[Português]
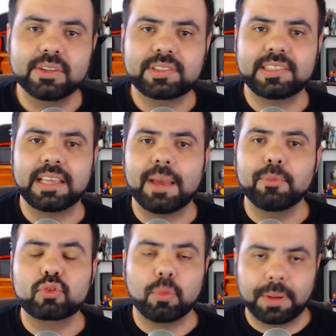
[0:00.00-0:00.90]
Então, assim,
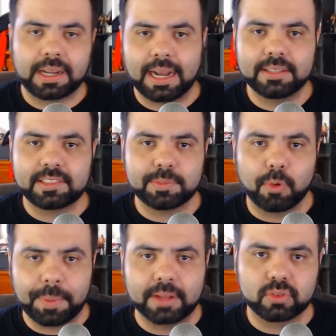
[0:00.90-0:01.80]
é muito complicado esse
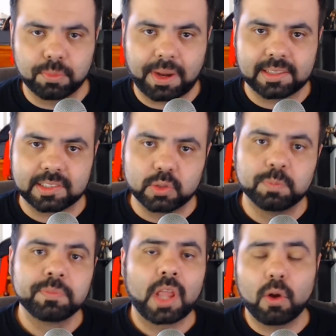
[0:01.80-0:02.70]
momento no
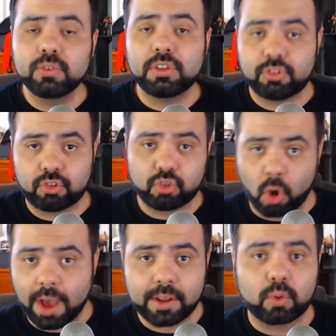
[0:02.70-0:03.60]
Brasil. É um dia
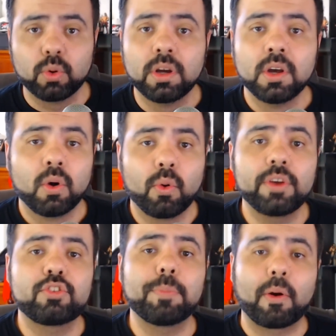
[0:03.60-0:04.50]
histórico.
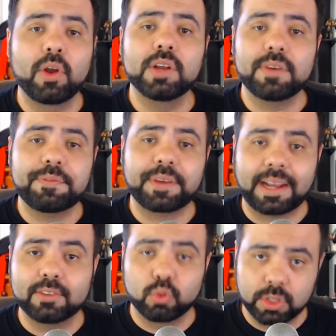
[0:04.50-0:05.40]
Hoje o bagulho vai
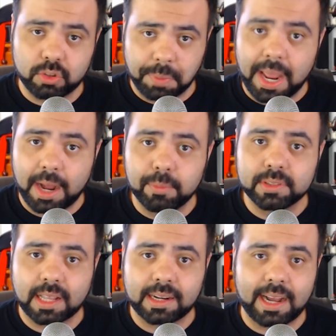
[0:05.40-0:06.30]
ficar doido
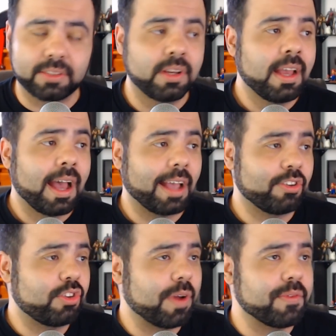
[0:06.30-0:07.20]
mesmo, tá ligado? A
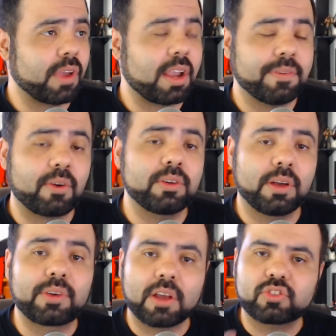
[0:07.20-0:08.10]
gente vai ver o que, que vai
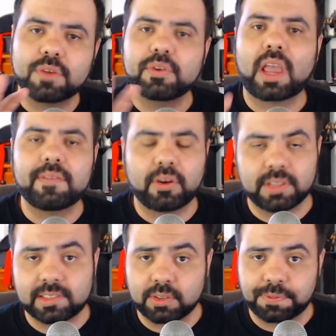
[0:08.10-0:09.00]
acontecer. Eu quero só ver o que, que vai
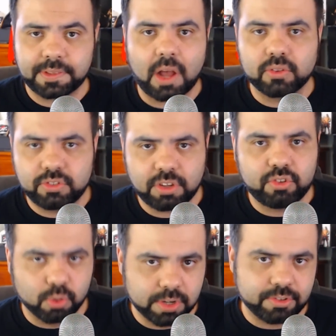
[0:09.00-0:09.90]
acontecer no final do dia
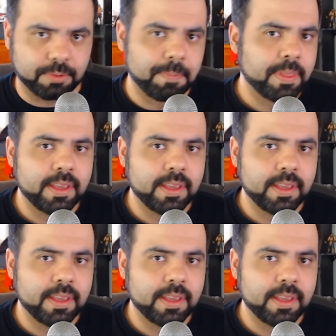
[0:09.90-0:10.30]
de hoje.